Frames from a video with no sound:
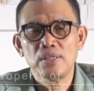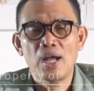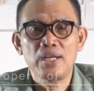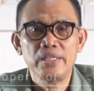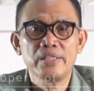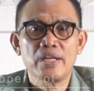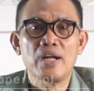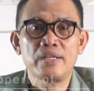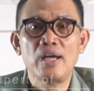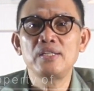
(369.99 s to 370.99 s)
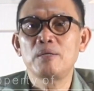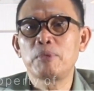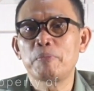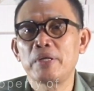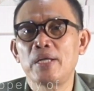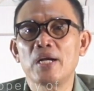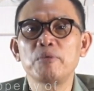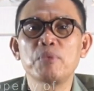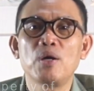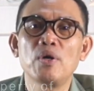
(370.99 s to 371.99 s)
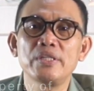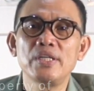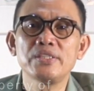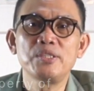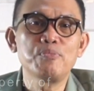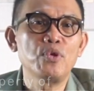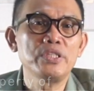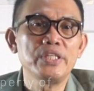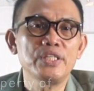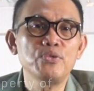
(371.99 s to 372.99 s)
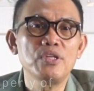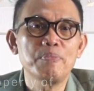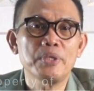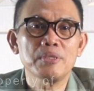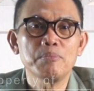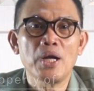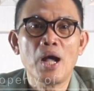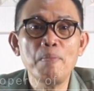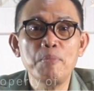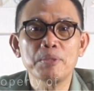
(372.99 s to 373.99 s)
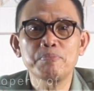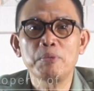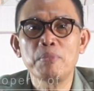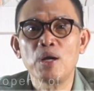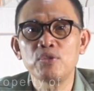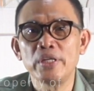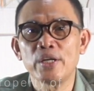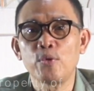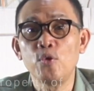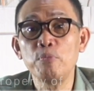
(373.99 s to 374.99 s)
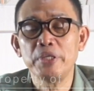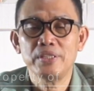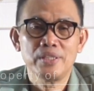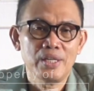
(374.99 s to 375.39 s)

ahli yang terkenal yang berpandangan bahwa dinasti politik itu dapat menghambat pembangunan ekonomi.